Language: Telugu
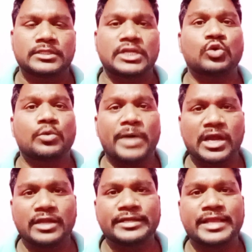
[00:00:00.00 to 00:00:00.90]
తన
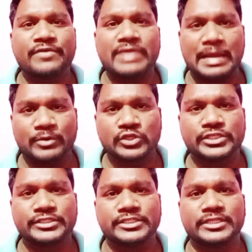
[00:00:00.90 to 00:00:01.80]
కుమారులనే
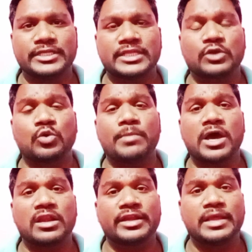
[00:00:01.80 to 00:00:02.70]
వ్యామోహించింది తన
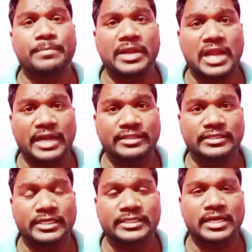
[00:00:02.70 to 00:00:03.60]
కుమారులనే పెళ్లాడింది
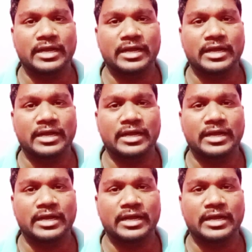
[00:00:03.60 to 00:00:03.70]
కనుక